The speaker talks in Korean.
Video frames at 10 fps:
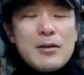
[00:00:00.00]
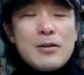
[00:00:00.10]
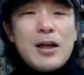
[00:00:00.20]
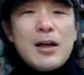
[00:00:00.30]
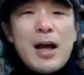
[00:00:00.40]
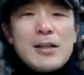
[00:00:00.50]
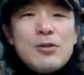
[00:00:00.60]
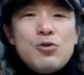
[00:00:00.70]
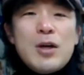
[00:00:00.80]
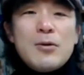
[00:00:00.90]
그러나
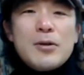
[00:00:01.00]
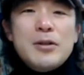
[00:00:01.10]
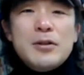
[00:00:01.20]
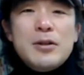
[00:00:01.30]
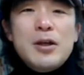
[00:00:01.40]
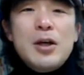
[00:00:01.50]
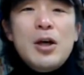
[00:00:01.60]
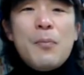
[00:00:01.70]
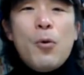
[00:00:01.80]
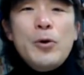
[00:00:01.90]
가장 중요한 것은
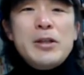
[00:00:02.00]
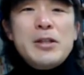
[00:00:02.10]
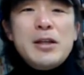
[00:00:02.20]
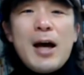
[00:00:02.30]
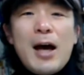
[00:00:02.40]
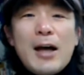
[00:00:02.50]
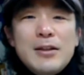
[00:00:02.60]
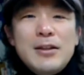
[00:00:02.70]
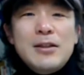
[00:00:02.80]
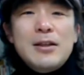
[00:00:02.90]
보이지
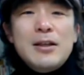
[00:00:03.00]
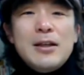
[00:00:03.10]
않는